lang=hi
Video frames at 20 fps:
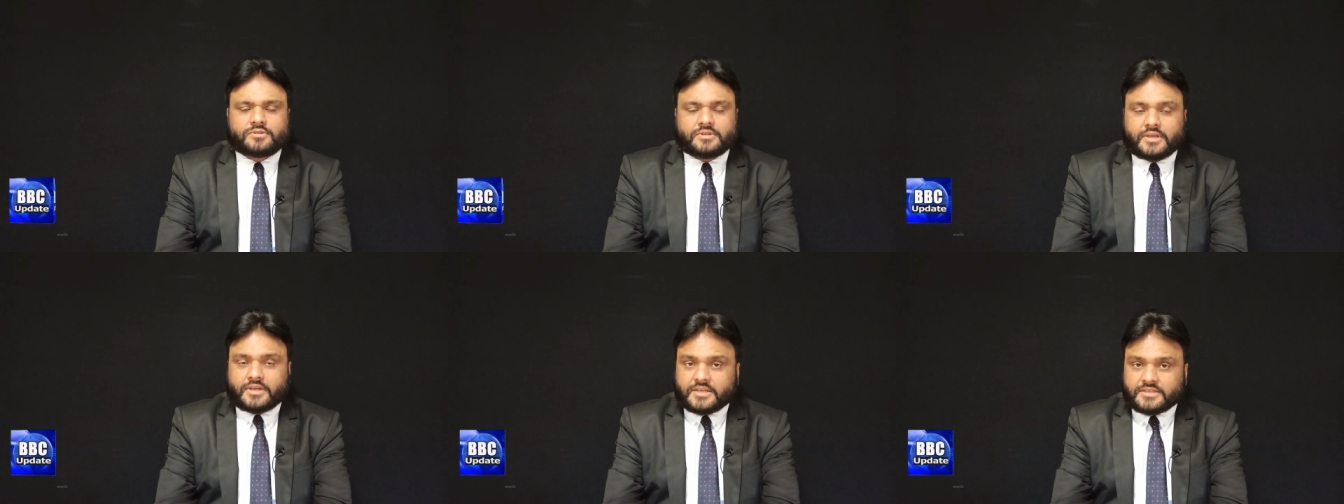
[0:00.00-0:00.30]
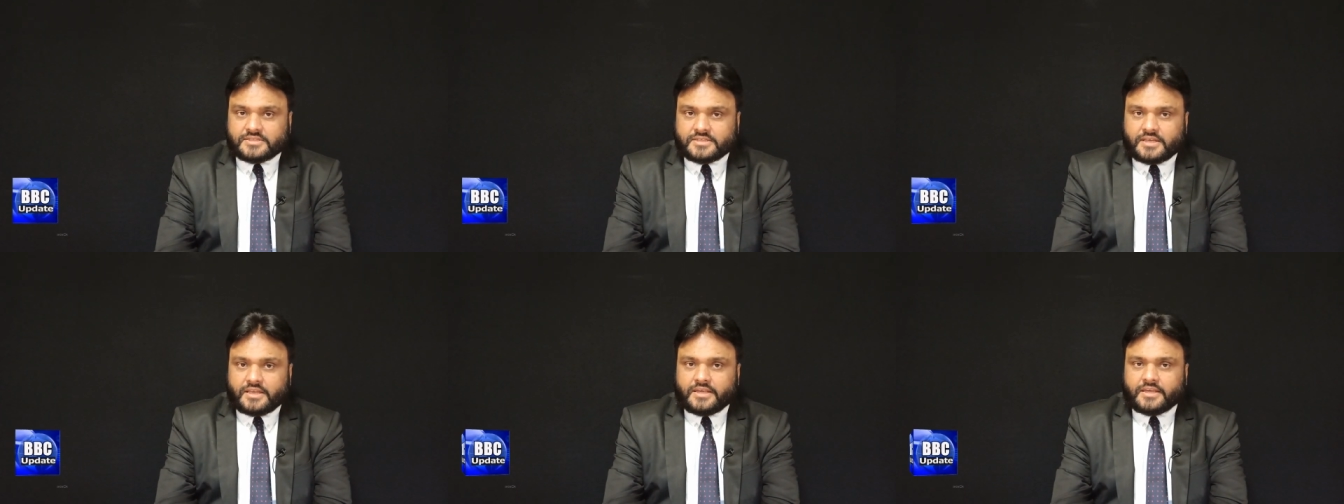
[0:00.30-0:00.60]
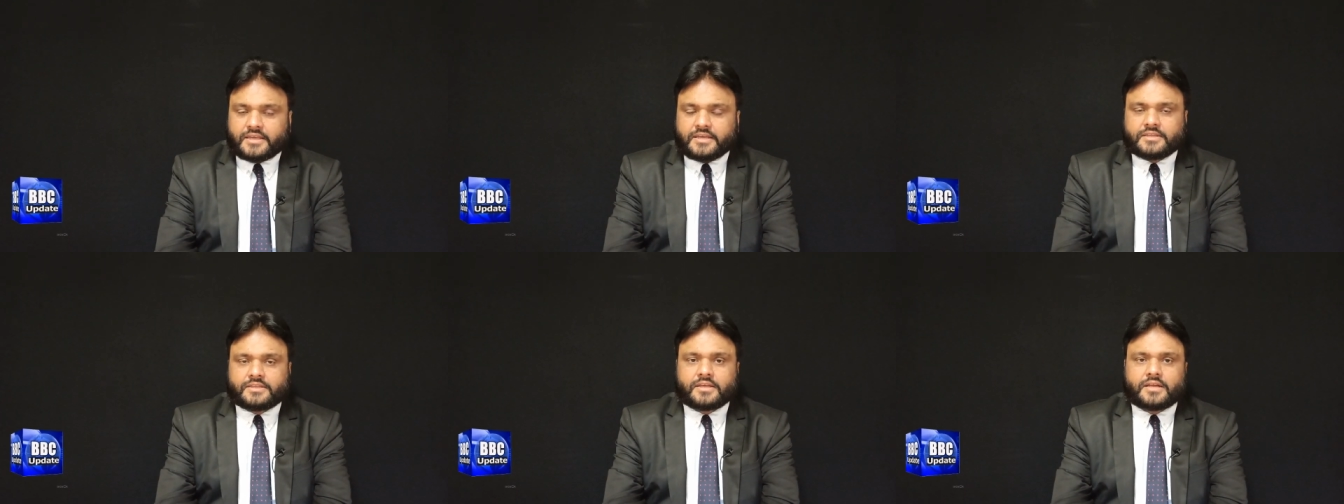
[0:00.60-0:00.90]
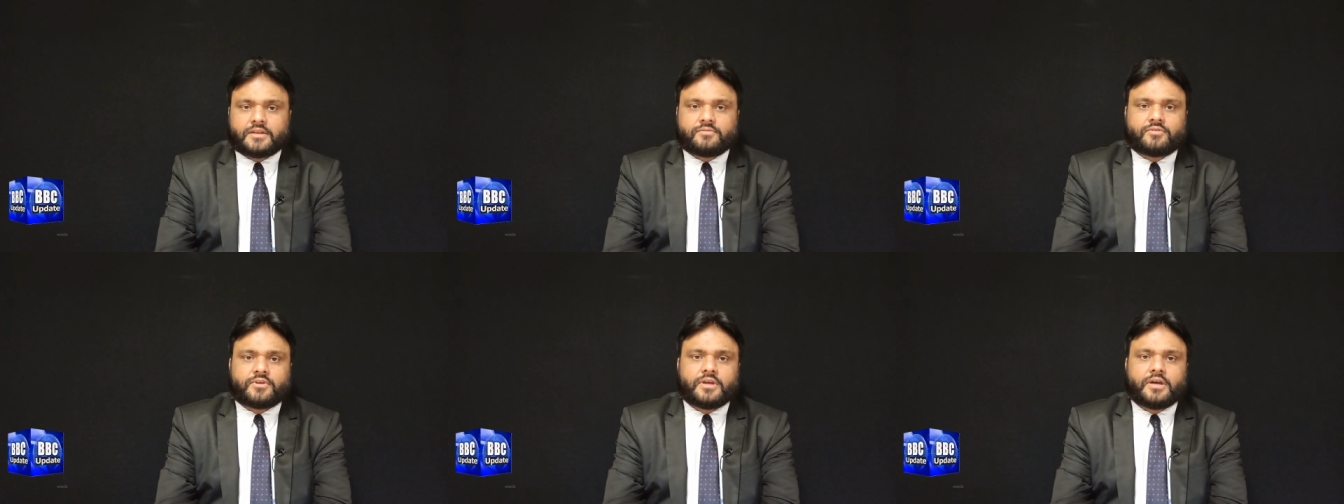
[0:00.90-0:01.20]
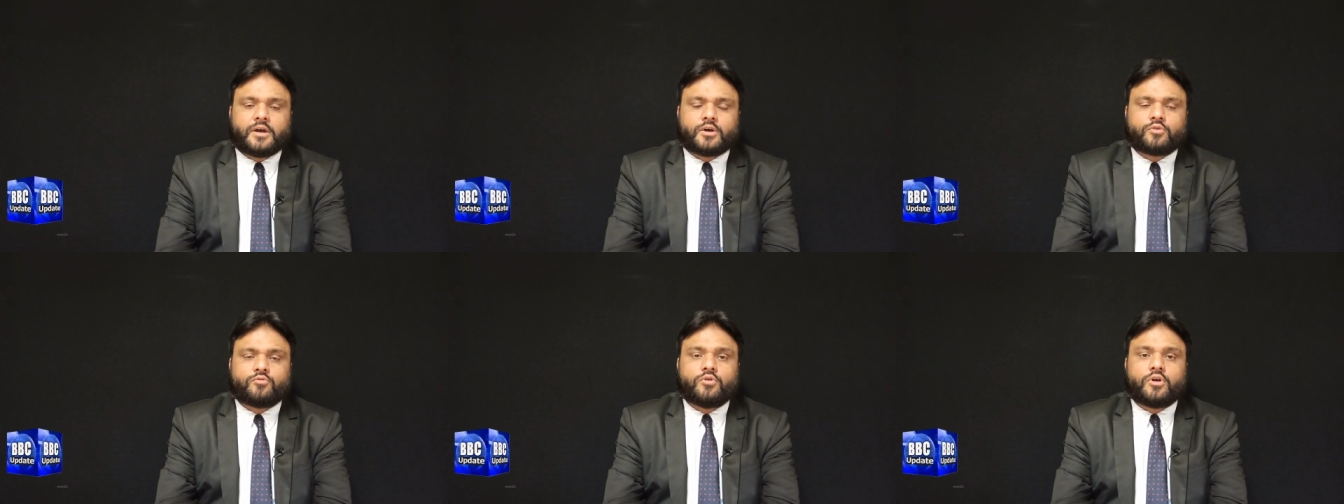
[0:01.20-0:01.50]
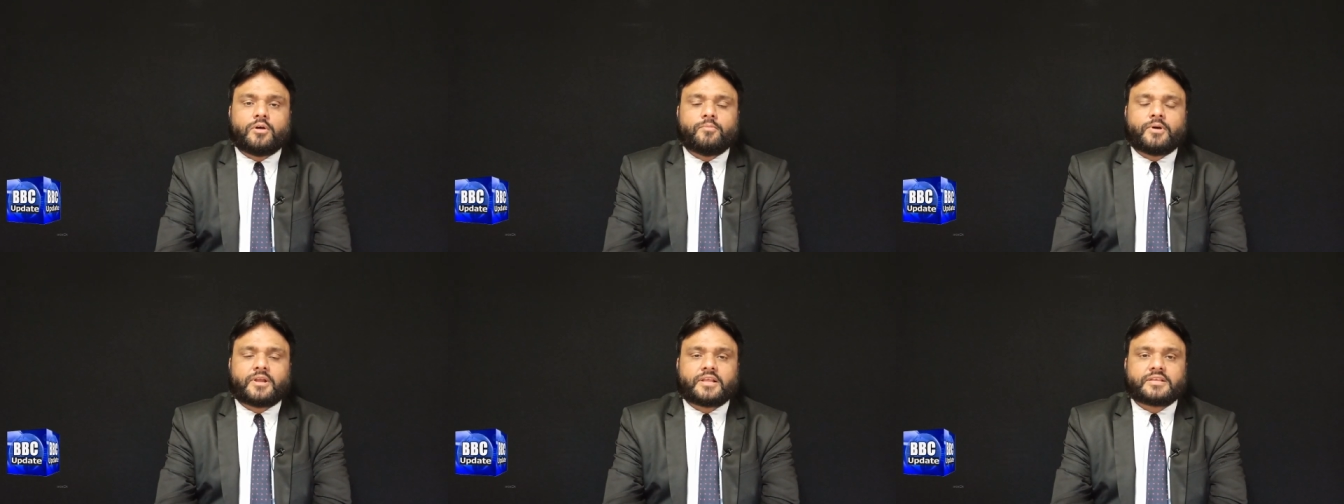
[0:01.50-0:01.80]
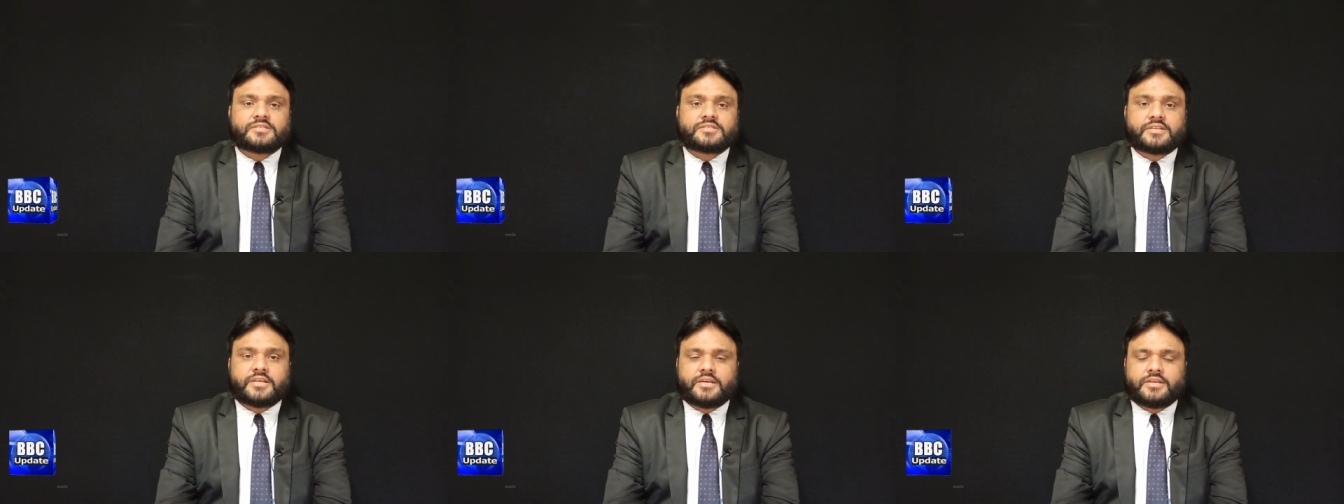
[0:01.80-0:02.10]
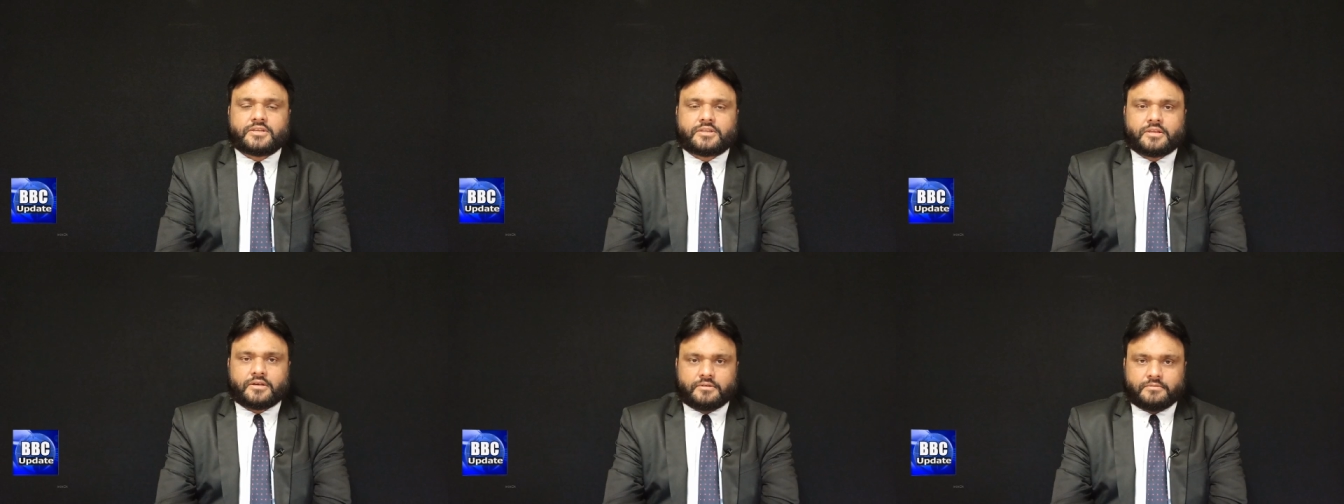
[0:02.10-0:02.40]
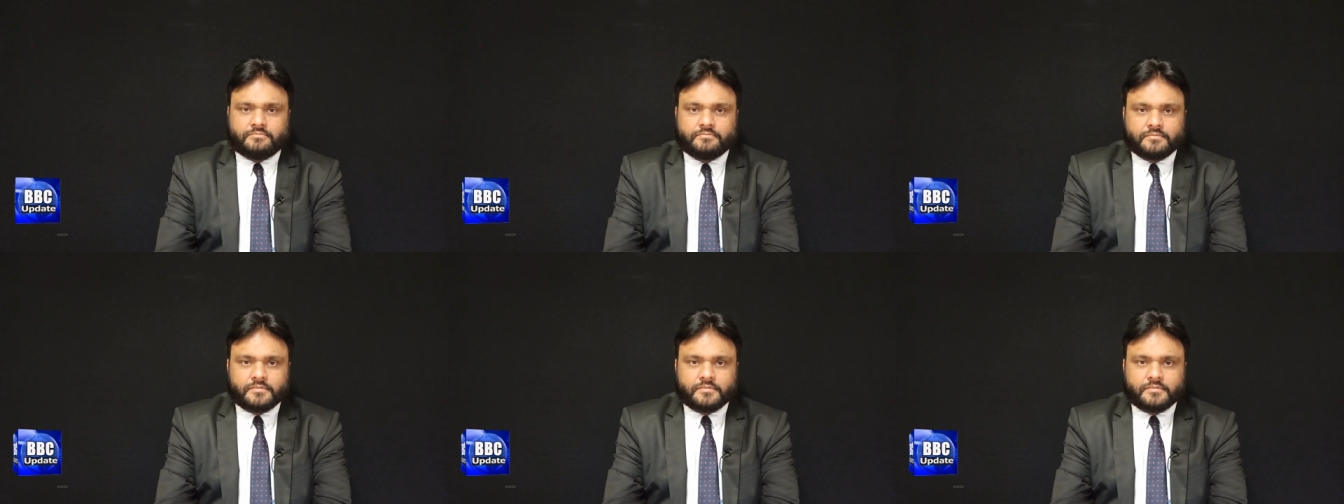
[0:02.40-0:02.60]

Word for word: तनजली की तरफ गया और वो हमारा स्टेज था